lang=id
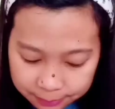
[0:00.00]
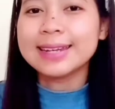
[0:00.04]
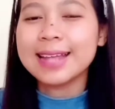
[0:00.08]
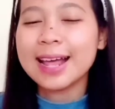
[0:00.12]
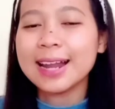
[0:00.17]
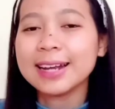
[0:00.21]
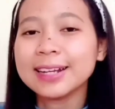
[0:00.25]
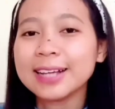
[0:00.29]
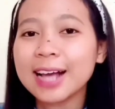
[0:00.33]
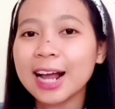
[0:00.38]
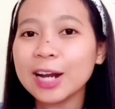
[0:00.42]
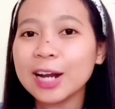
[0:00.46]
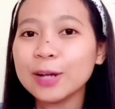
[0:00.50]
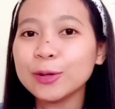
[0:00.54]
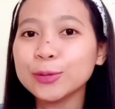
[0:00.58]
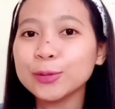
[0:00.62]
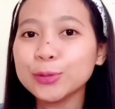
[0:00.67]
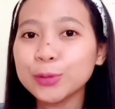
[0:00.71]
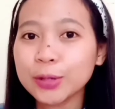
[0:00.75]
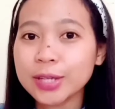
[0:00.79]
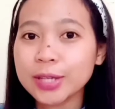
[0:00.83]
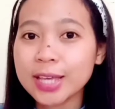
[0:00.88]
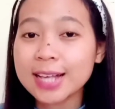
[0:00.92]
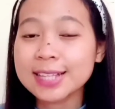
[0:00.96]
Dan kalau
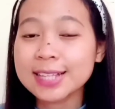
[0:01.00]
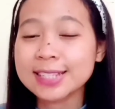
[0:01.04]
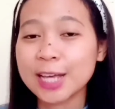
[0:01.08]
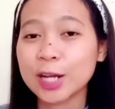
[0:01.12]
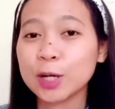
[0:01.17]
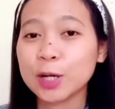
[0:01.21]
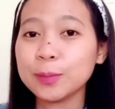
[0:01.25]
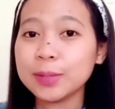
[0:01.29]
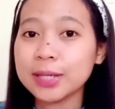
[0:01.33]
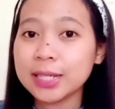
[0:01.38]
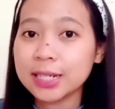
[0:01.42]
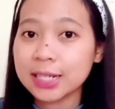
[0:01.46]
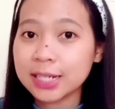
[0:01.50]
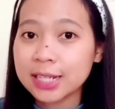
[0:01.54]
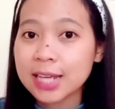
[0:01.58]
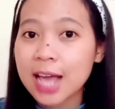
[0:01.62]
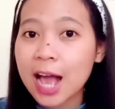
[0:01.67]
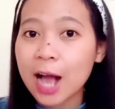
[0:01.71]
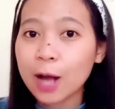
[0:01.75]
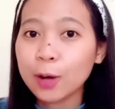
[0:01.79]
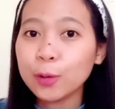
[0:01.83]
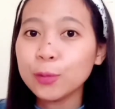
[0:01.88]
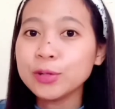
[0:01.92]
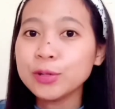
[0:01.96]
untuk yang serum ini
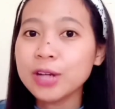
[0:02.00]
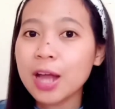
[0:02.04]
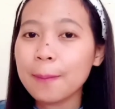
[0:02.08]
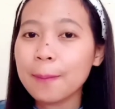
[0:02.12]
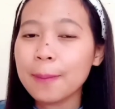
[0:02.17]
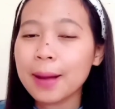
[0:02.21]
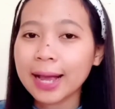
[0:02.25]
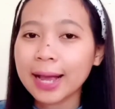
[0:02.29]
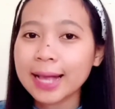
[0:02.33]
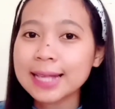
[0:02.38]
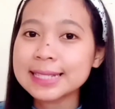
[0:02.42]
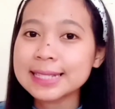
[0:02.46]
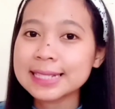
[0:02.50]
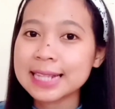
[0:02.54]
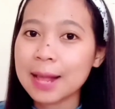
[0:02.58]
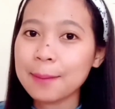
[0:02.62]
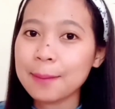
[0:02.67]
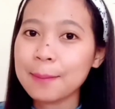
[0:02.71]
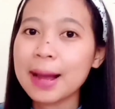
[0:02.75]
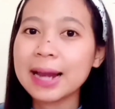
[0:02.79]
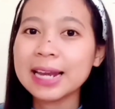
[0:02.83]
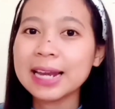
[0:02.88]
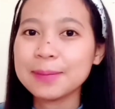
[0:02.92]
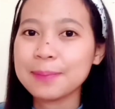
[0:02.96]
aku udah pakai
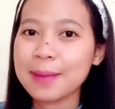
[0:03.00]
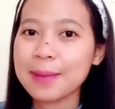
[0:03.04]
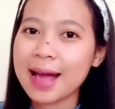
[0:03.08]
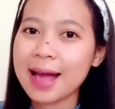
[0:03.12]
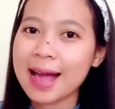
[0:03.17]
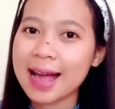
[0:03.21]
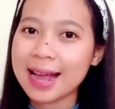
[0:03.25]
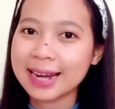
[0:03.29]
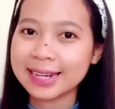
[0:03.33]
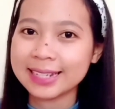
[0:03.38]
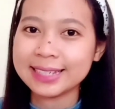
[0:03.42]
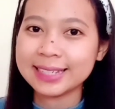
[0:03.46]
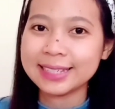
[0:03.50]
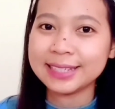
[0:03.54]
selama 5 hari.